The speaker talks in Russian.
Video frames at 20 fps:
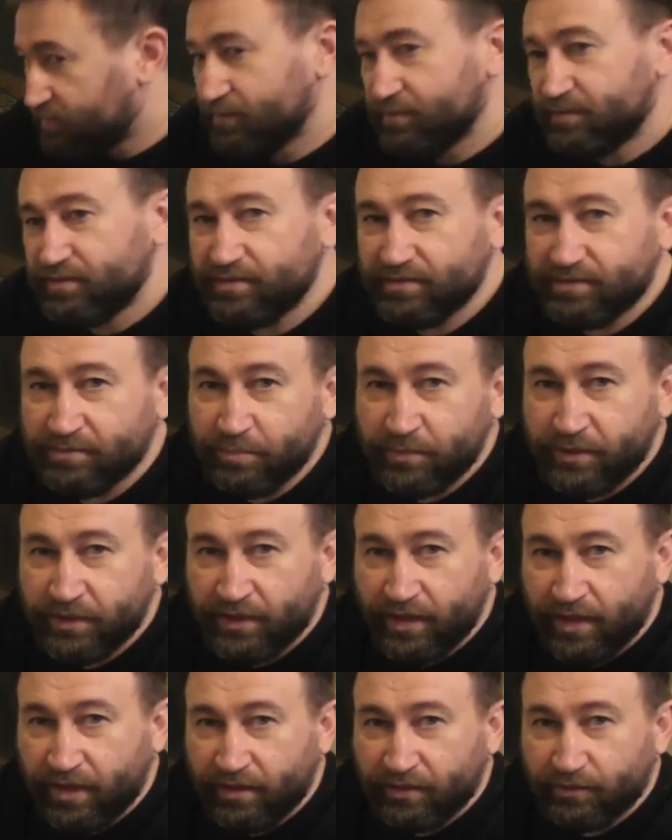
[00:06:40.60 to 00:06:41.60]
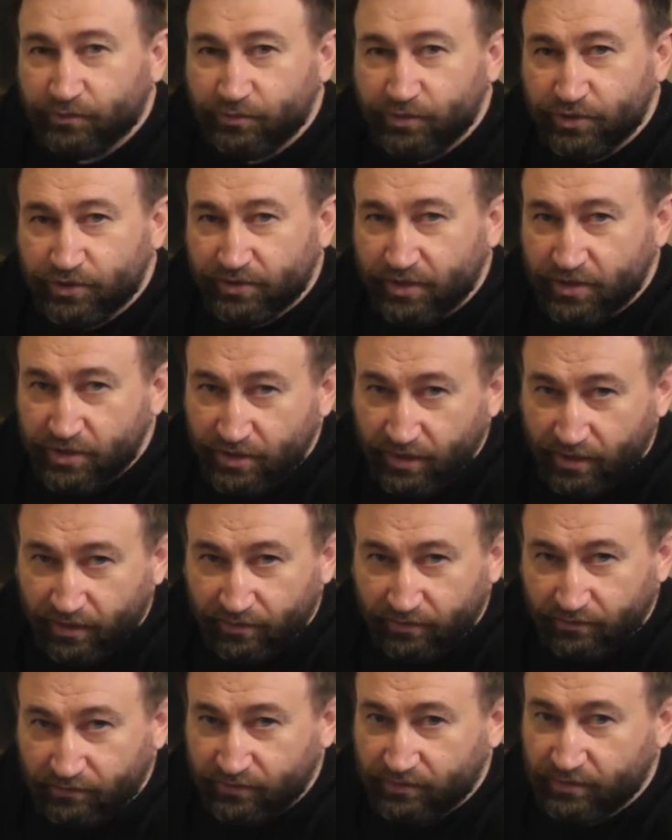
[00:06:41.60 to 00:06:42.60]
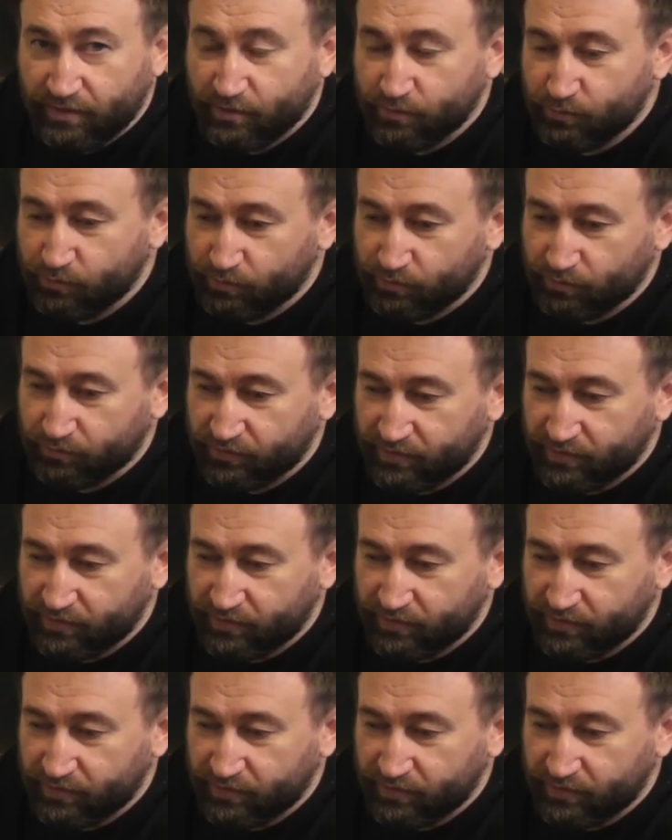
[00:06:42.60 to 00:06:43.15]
сминает, уничтожает всякую,